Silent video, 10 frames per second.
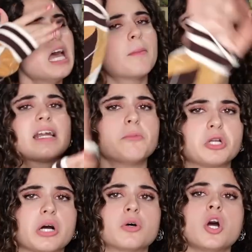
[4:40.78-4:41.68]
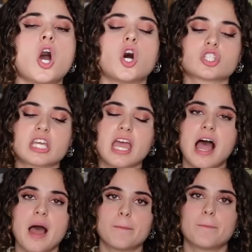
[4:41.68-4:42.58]
Me han enamorado. O
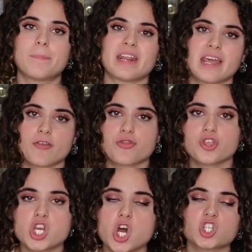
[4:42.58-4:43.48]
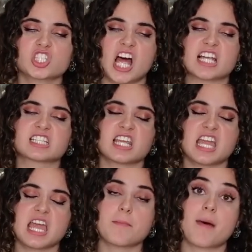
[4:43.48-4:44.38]
sea, preciosas,
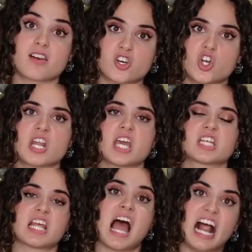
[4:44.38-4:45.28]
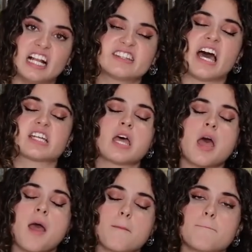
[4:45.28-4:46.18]
eh, marrones, altas,
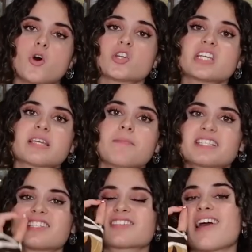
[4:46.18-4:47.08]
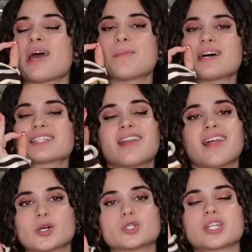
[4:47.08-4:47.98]
monísimas. Y es que además
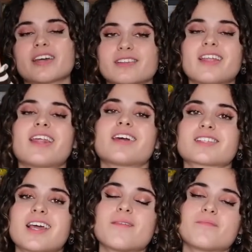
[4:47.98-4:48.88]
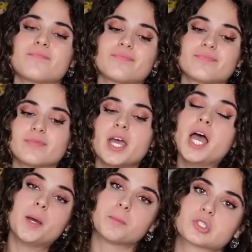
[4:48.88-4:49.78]
la cosa que tiene es que,
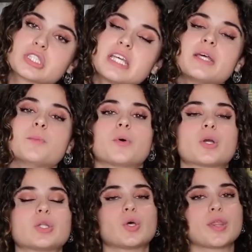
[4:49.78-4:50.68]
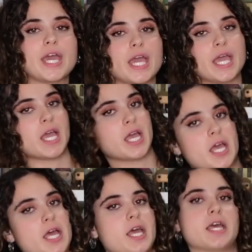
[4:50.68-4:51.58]
mm, pues tiene un poquito de...
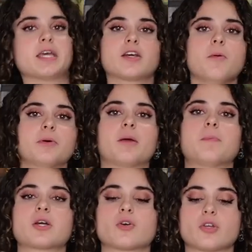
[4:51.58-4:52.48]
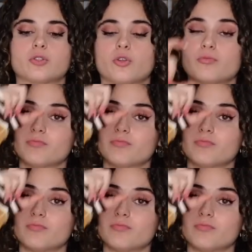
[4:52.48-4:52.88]
¿Cómo te explico yo esto?